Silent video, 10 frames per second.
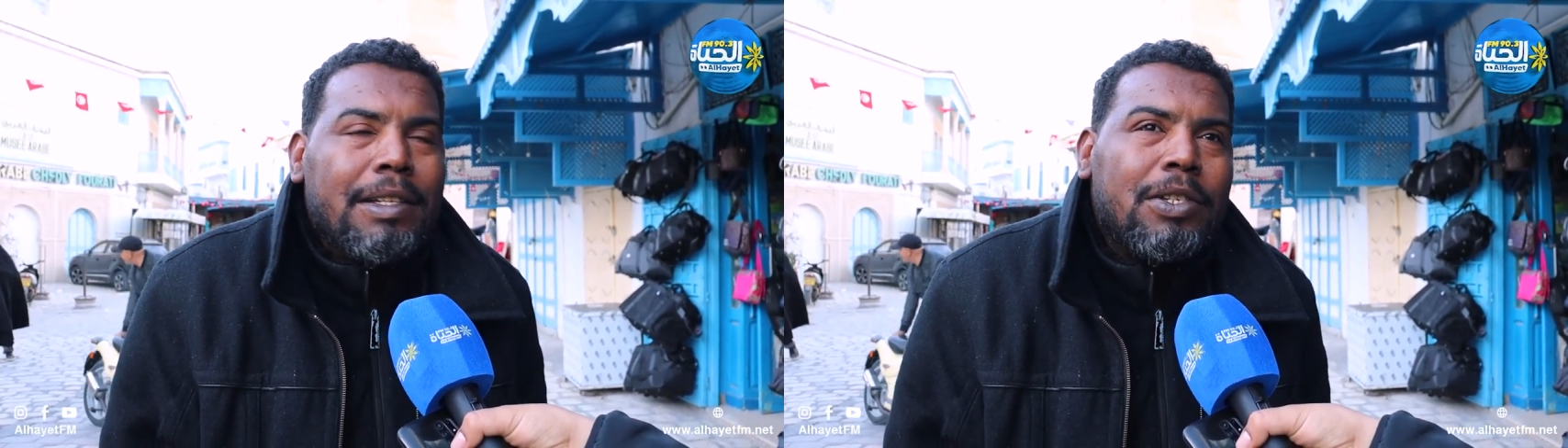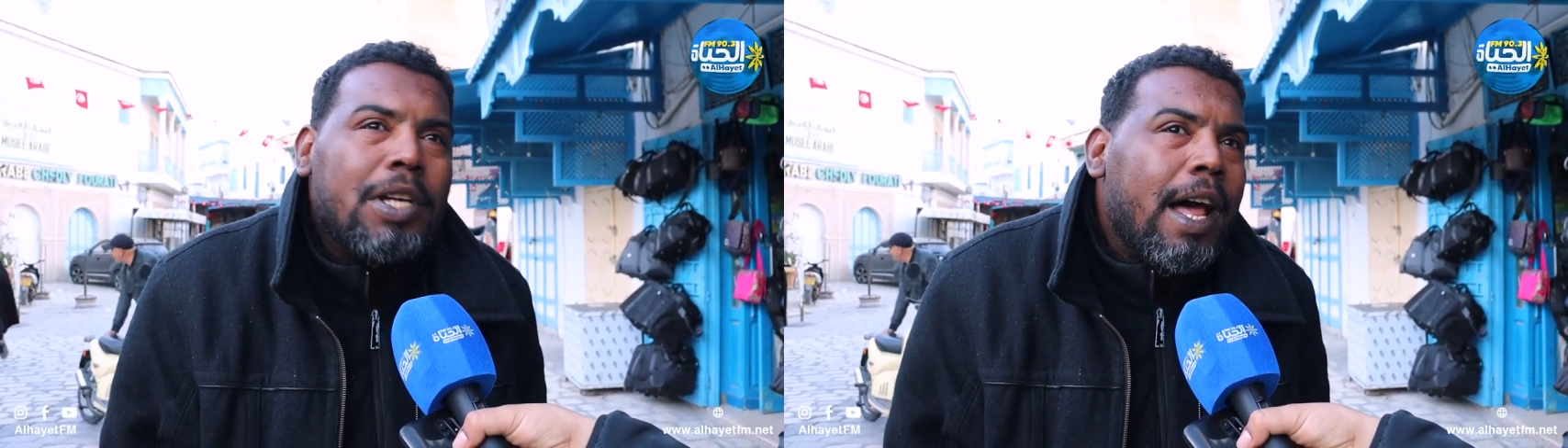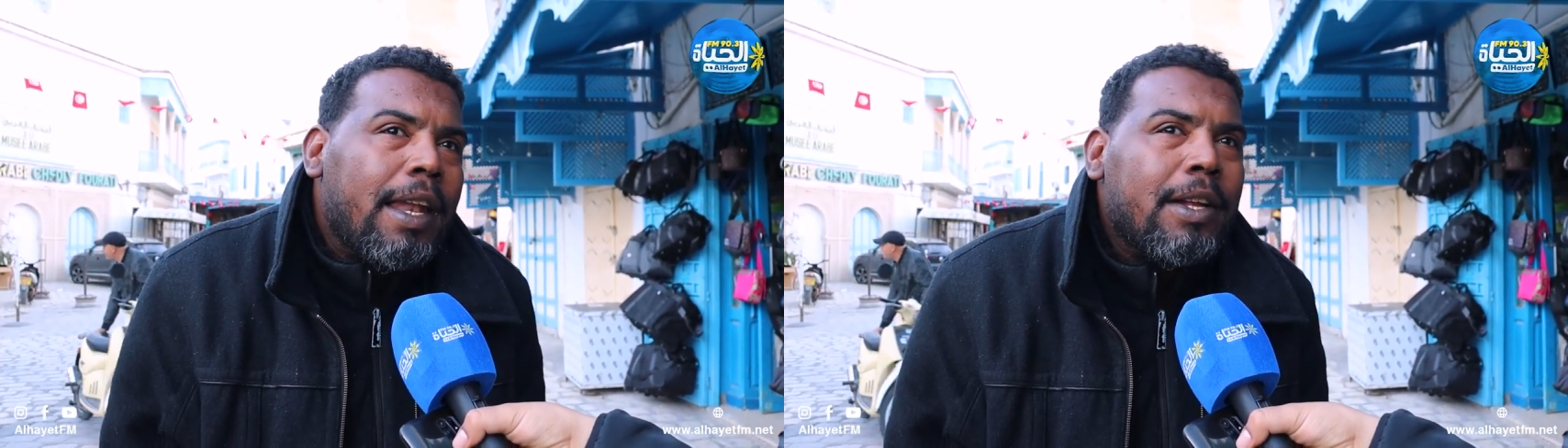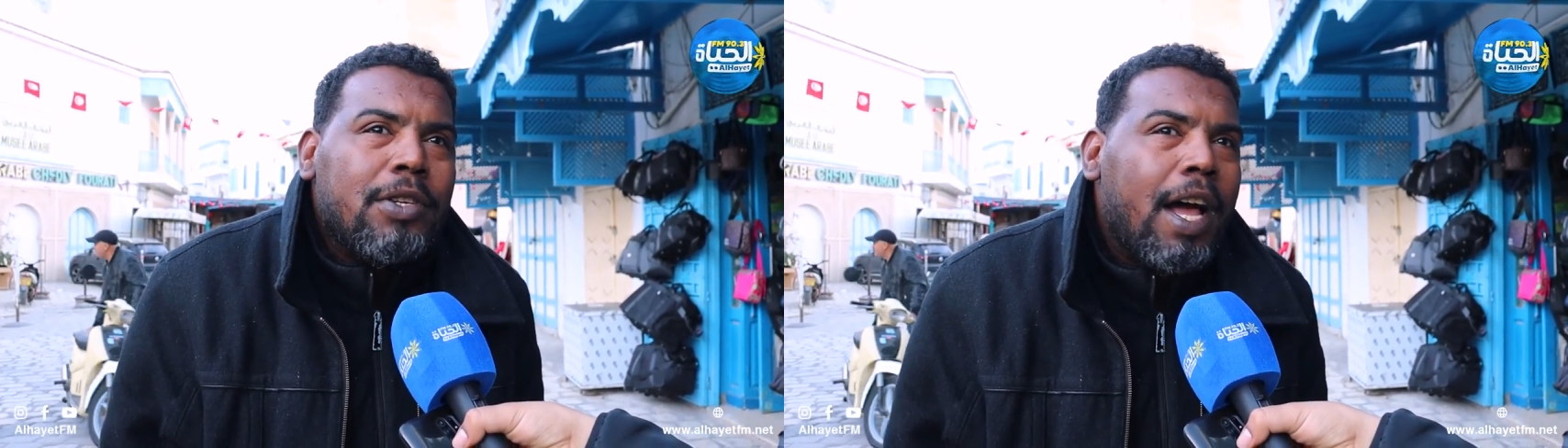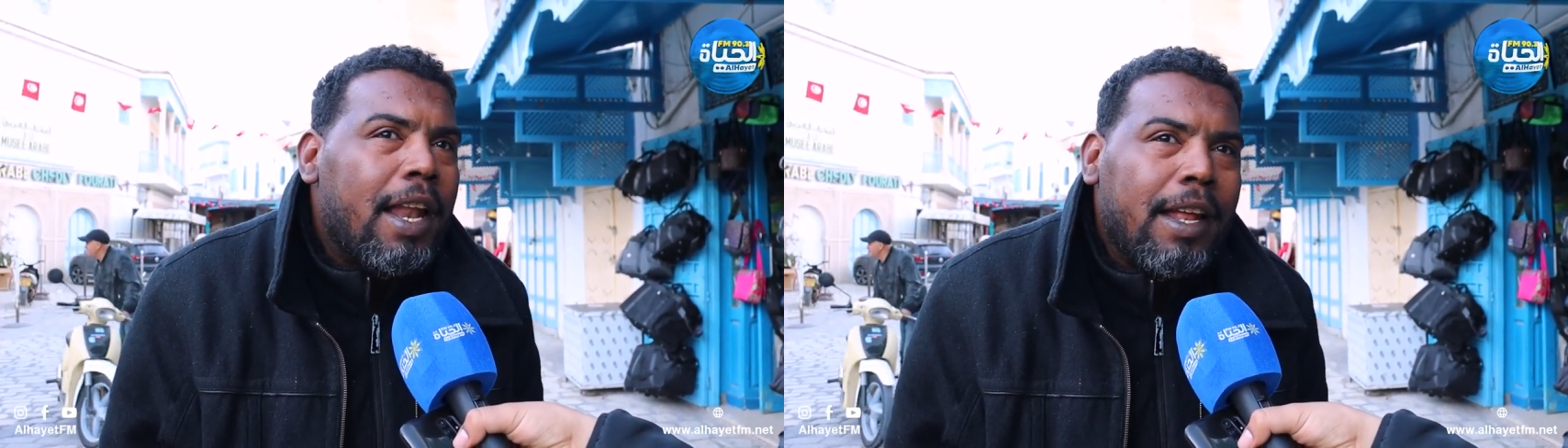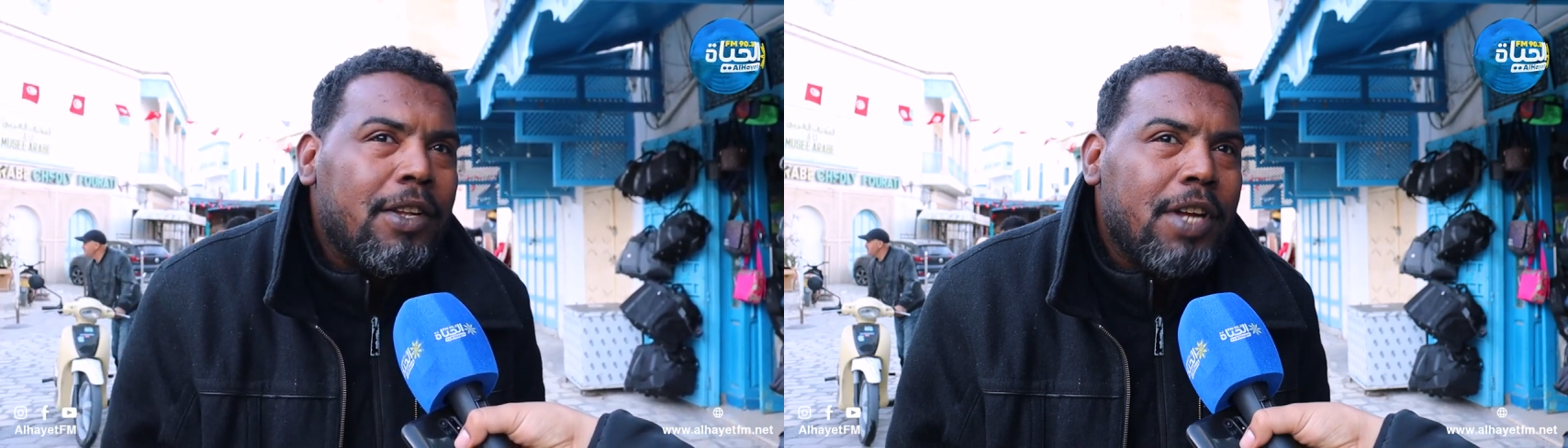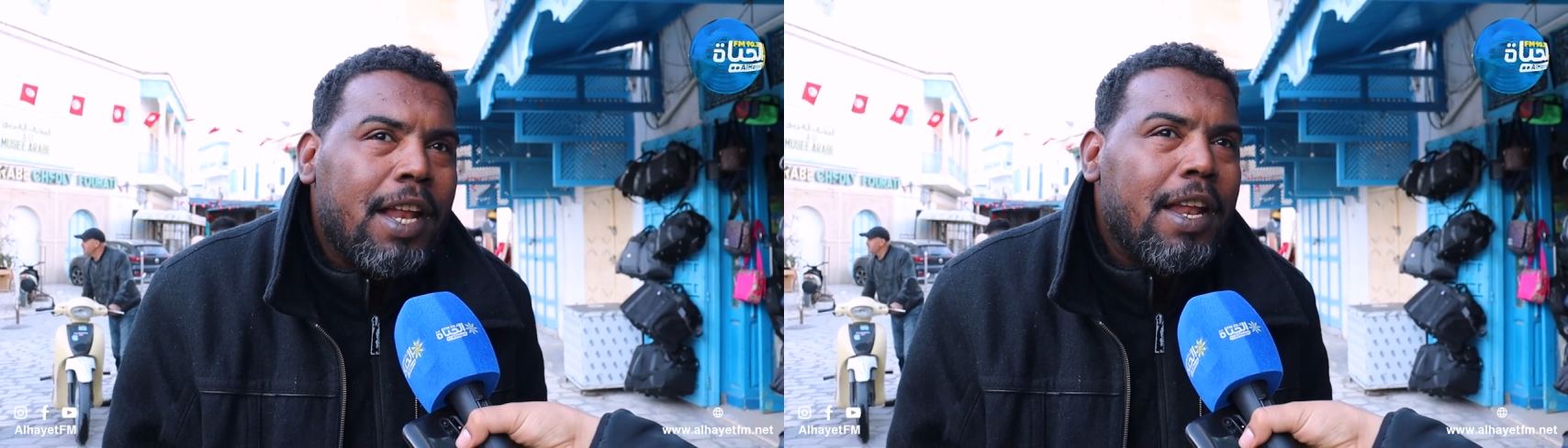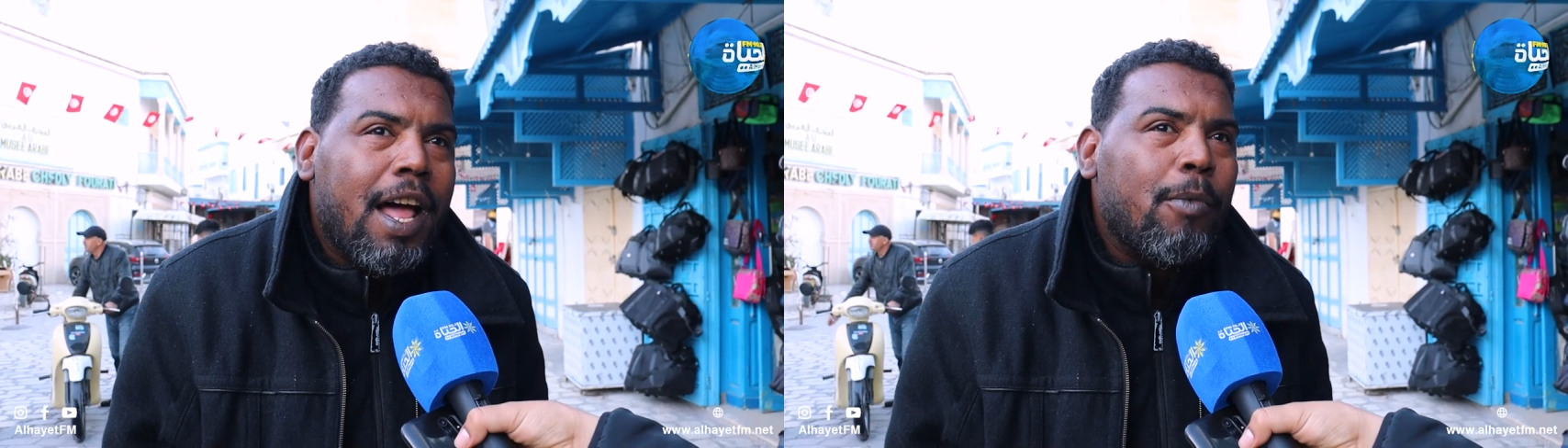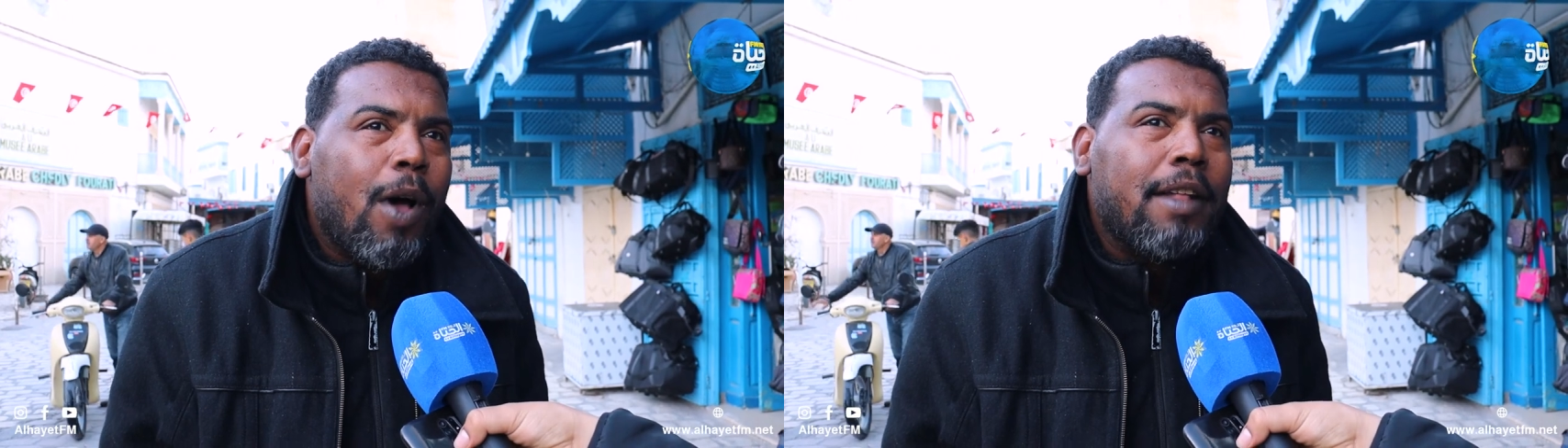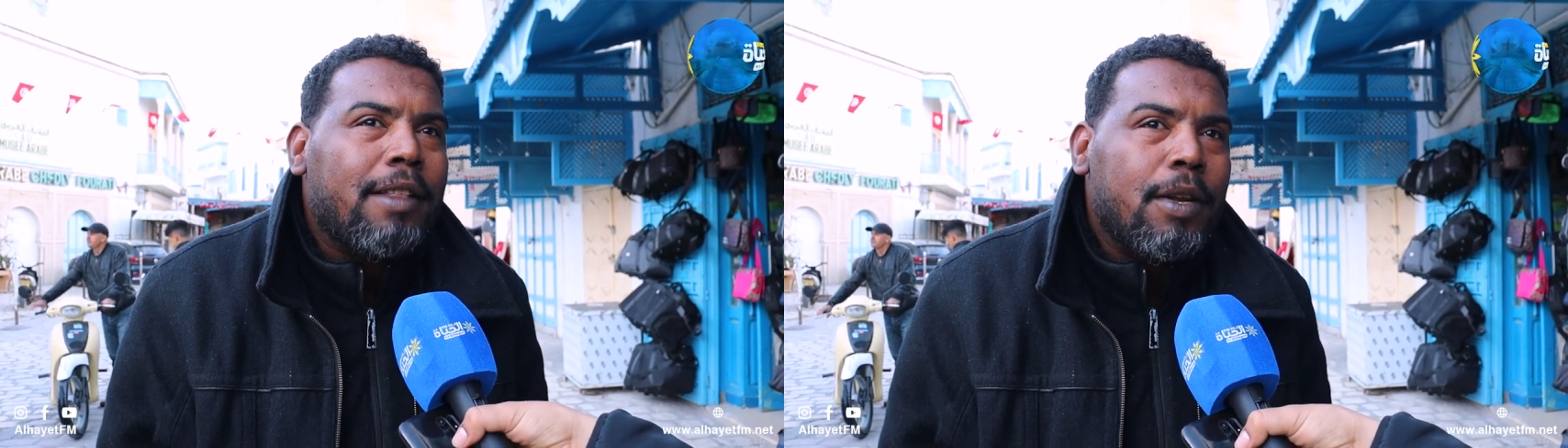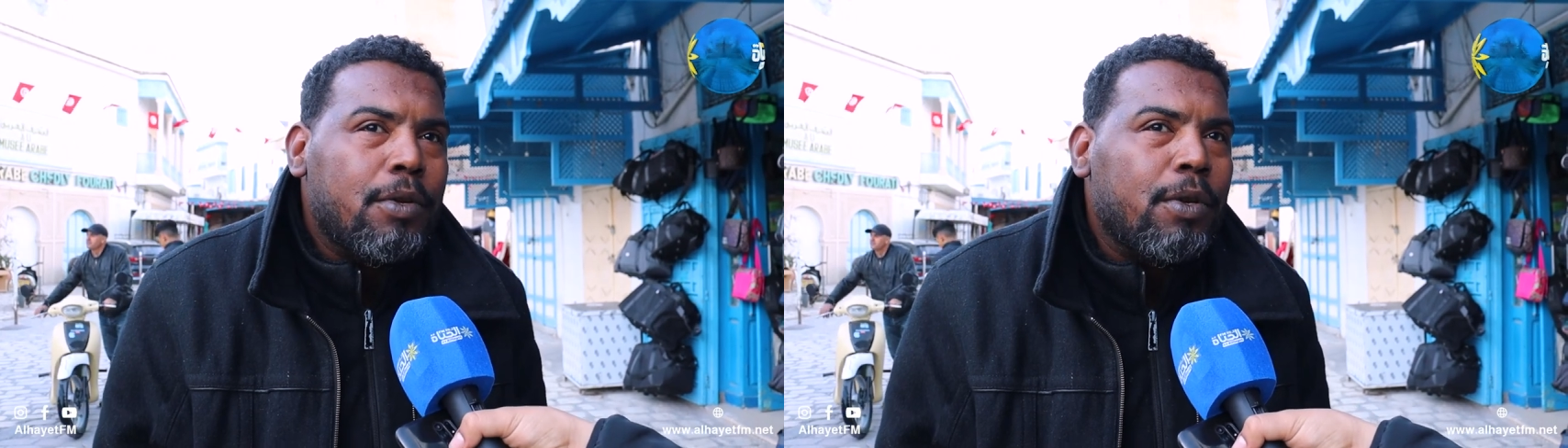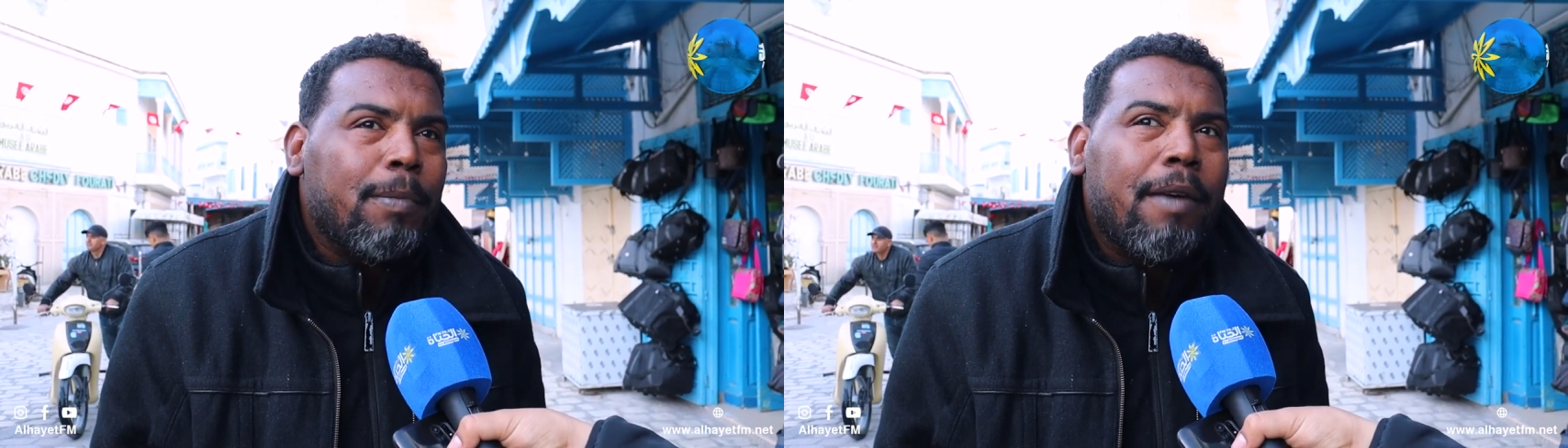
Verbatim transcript: ان شاء الله ان شاء الله ان شاء الله نعملوا حتى ليون